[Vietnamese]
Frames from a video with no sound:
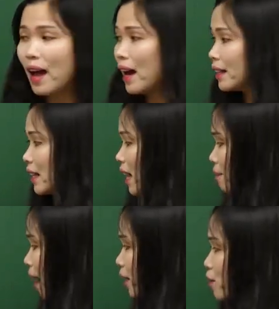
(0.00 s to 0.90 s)
à, thì
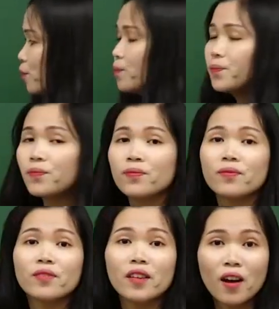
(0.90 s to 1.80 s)
các bạn dùng
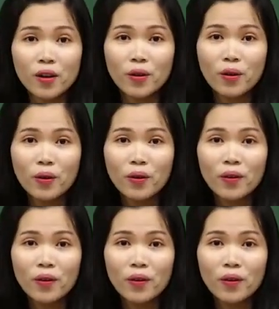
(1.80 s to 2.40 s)
dò vô.